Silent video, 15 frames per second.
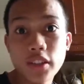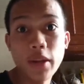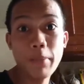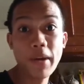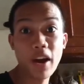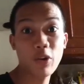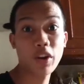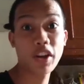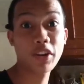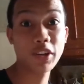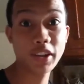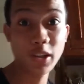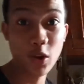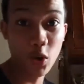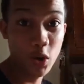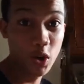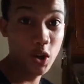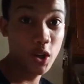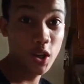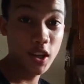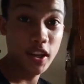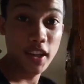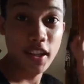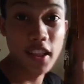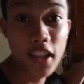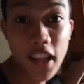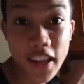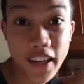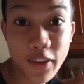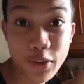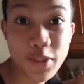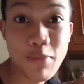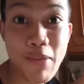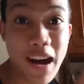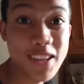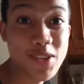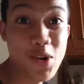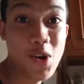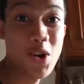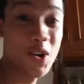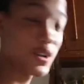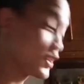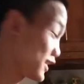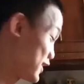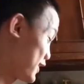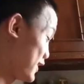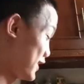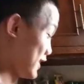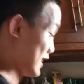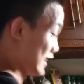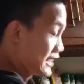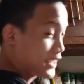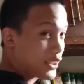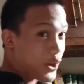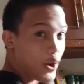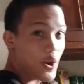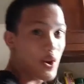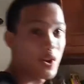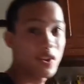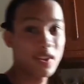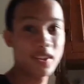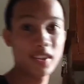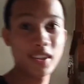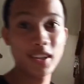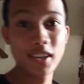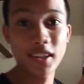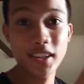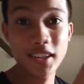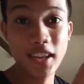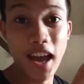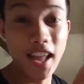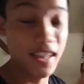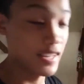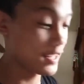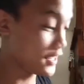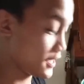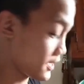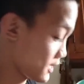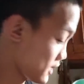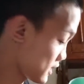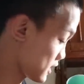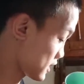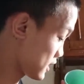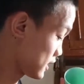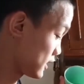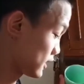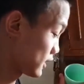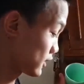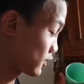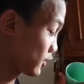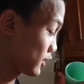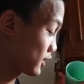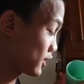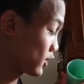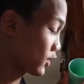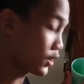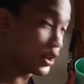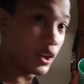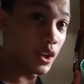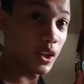Nabiya ko na yung itlog. Nilalagay ko sa baso. Ito. Yan. Ito yung itlog.